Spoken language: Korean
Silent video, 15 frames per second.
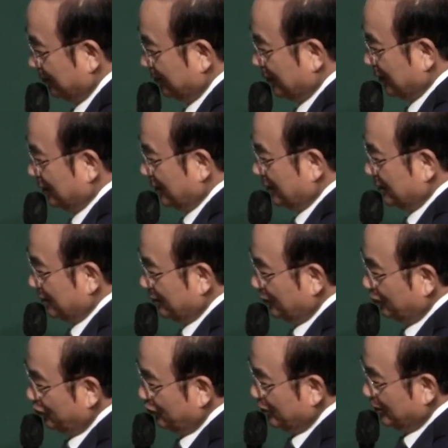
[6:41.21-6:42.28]
빛 대신
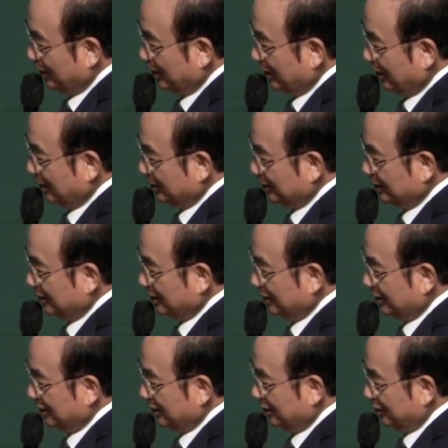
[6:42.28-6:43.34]

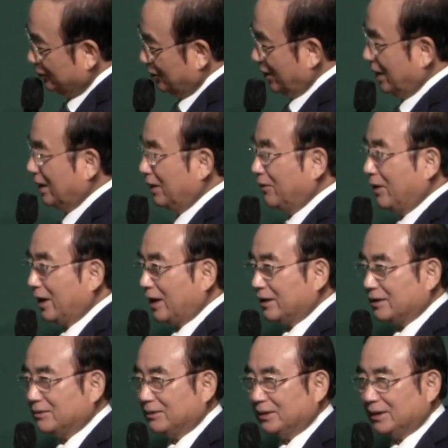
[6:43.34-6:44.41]
주님께서 우리 안에 와
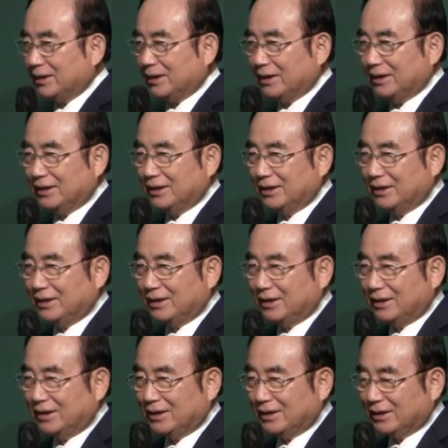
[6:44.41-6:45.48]
계십니다.
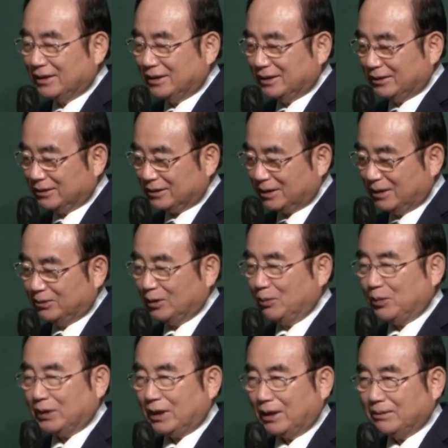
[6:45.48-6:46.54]
그분은
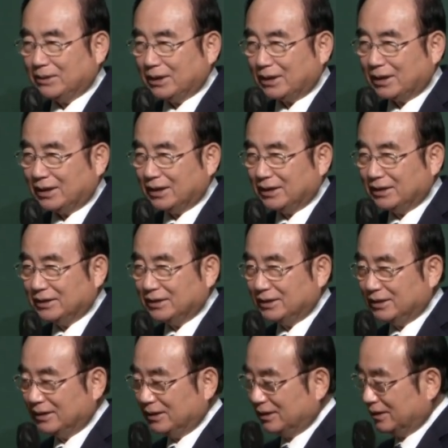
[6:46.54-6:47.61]
빛 아닙니까?
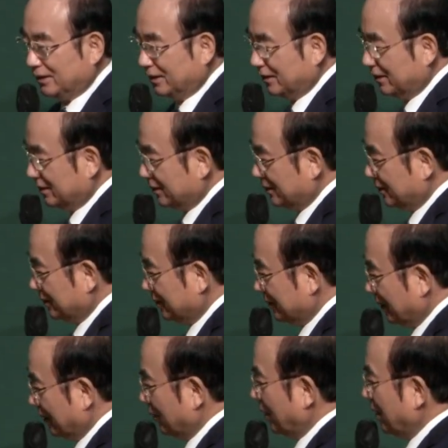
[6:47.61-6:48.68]

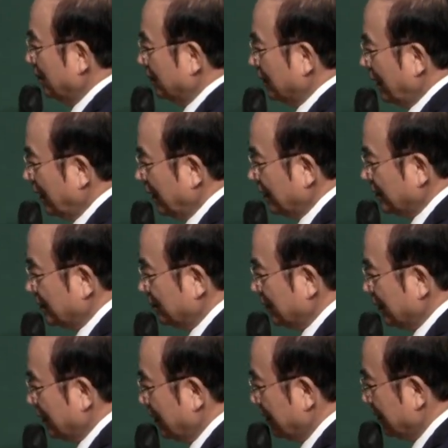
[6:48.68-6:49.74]
나는 그분 안에
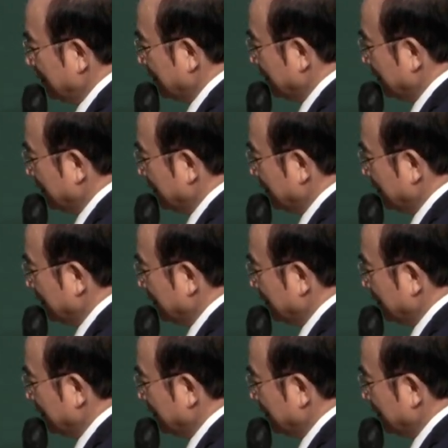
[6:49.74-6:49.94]
있습니다.